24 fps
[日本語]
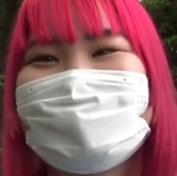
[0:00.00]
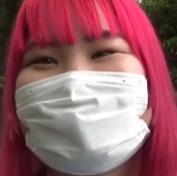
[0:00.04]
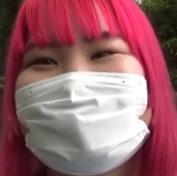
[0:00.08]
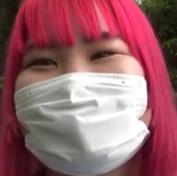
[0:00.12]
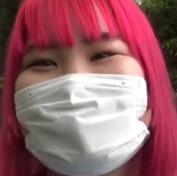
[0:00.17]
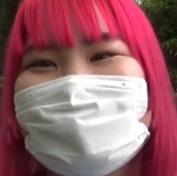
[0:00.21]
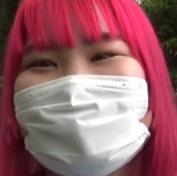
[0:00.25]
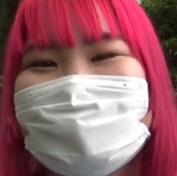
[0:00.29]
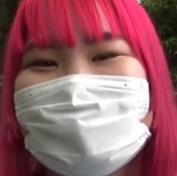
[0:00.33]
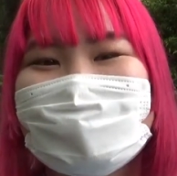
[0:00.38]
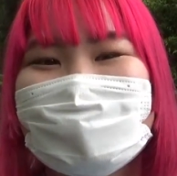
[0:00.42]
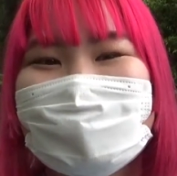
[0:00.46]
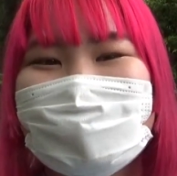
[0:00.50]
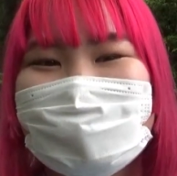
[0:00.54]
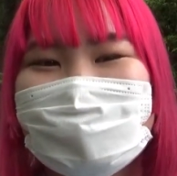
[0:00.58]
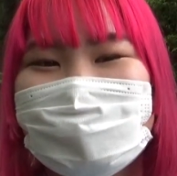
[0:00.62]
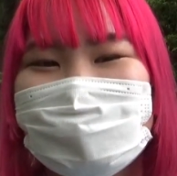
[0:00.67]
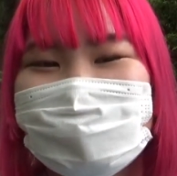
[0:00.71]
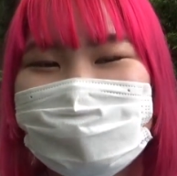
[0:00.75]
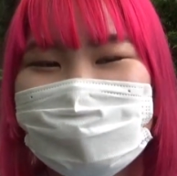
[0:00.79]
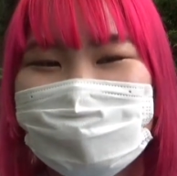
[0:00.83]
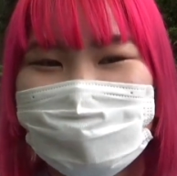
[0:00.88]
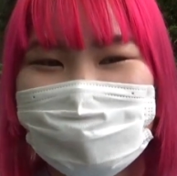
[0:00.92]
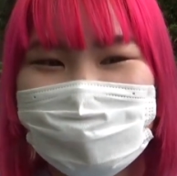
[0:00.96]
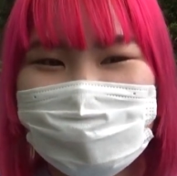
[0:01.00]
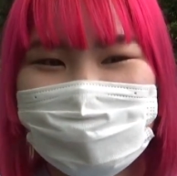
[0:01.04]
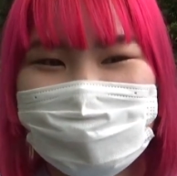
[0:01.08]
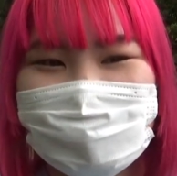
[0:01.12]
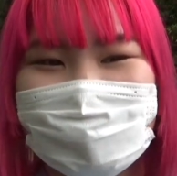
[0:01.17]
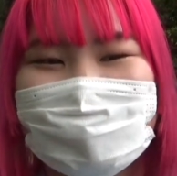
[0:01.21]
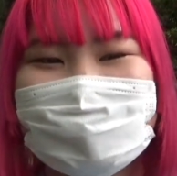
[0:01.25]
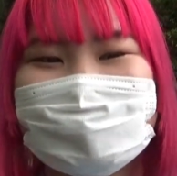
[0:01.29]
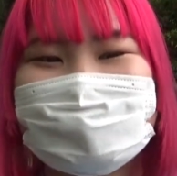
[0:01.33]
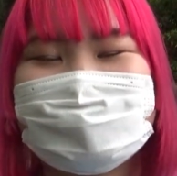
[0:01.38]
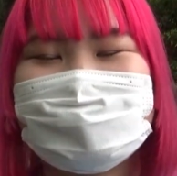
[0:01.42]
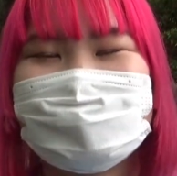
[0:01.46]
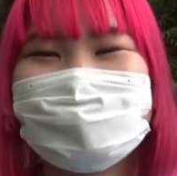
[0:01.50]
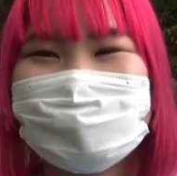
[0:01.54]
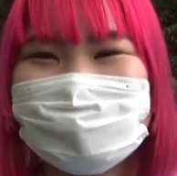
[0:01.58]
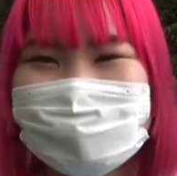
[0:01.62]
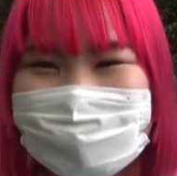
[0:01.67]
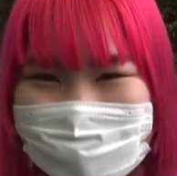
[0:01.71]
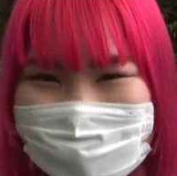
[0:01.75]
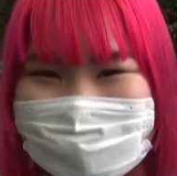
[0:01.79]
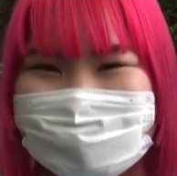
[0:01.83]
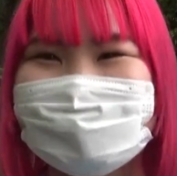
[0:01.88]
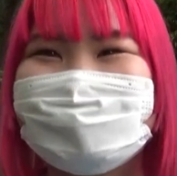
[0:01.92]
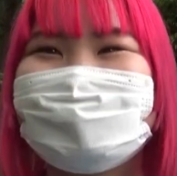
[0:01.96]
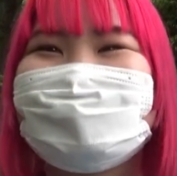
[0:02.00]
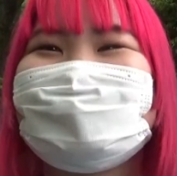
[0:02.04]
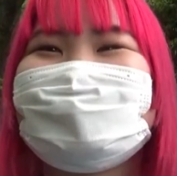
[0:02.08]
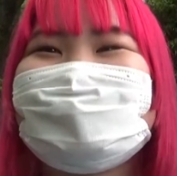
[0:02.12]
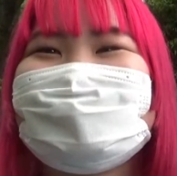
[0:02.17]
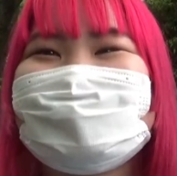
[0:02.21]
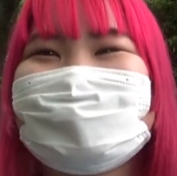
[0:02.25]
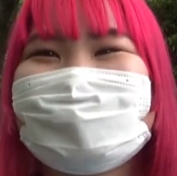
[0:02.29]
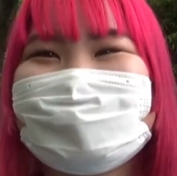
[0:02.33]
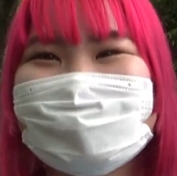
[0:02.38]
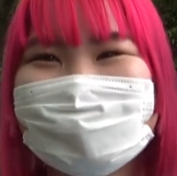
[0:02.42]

感じで頑張りましょうかまあ自分らしく